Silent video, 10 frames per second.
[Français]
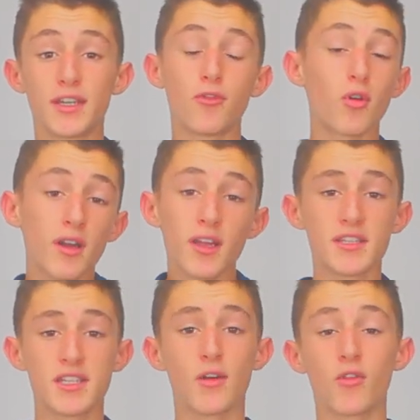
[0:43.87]
qui font
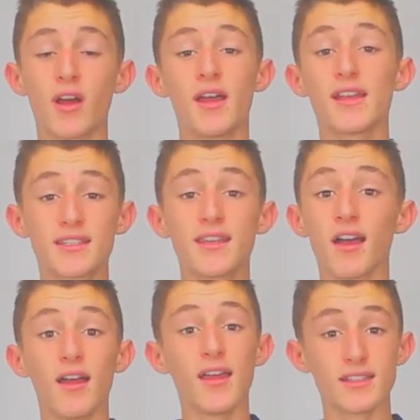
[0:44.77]
ralentir, voilà,
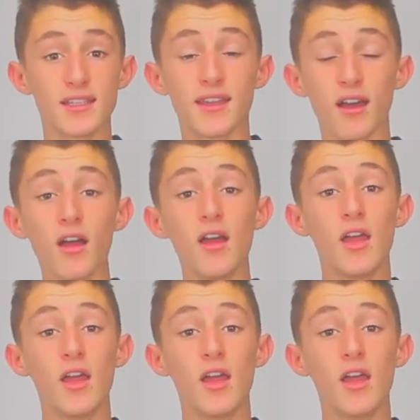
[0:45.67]
etc., etc.